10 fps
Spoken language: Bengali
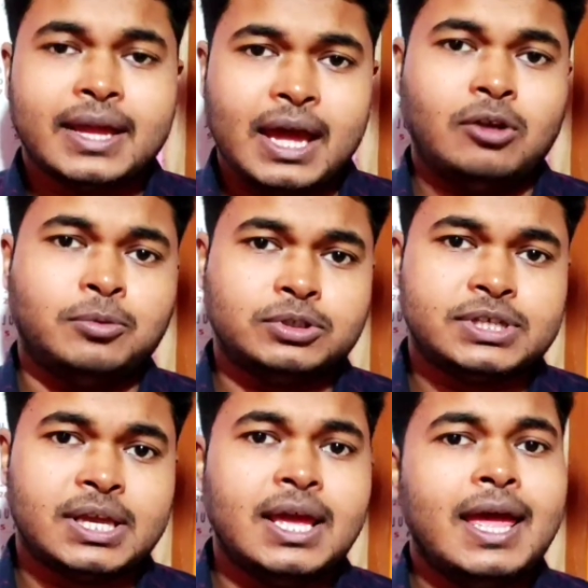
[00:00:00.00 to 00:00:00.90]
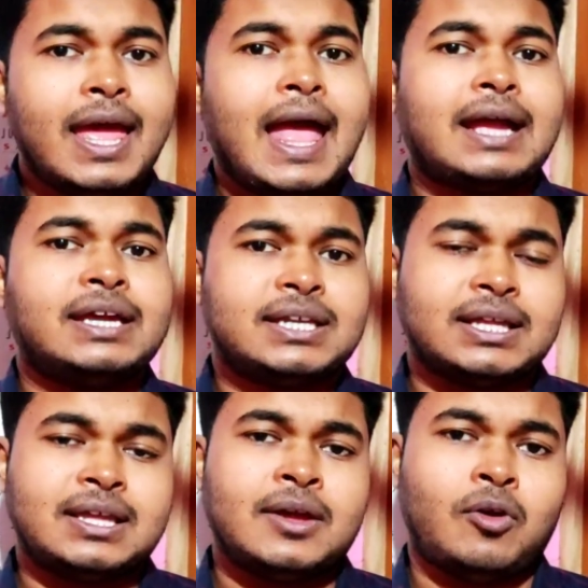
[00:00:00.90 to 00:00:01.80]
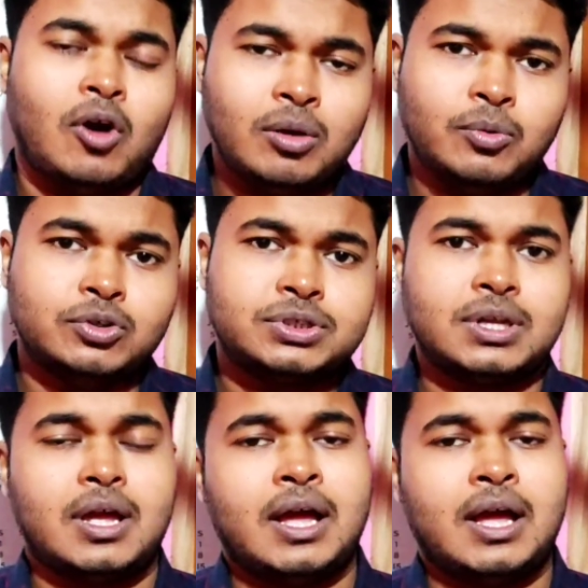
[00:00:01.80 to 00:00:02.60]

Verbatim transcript: কেন বলছি একই সাথে অলমোস্ট